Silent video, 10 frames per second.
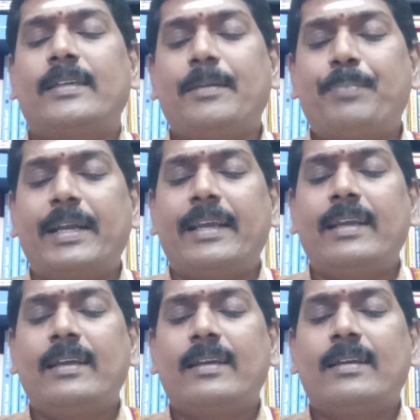இப்படி
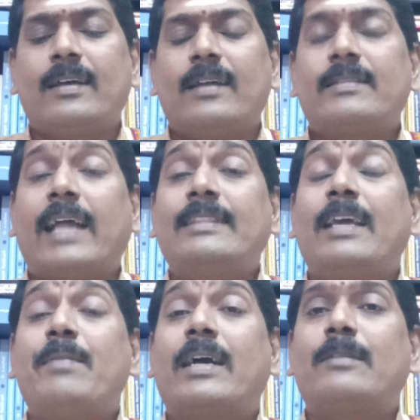தந்தை
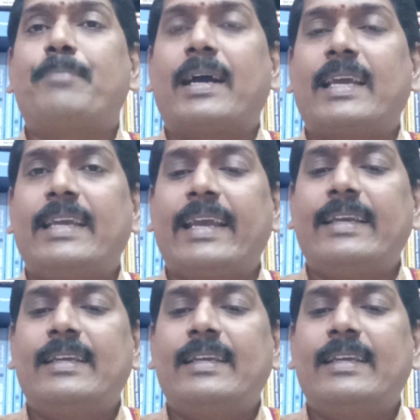மகன் பகையை